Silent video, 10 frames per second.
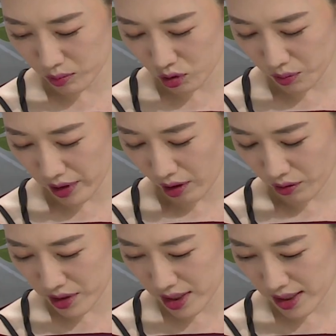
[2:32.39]
무릎 위에
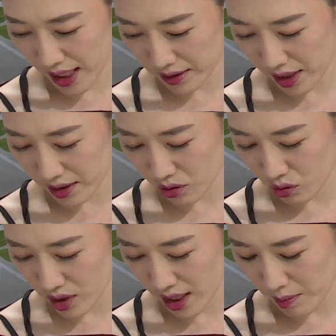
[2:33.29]
얹은 상태를
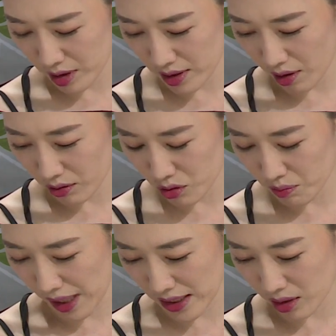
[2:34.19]
유지하면서 숨
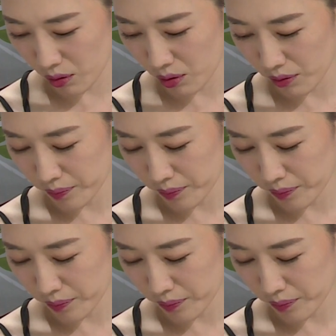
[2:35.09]
마시고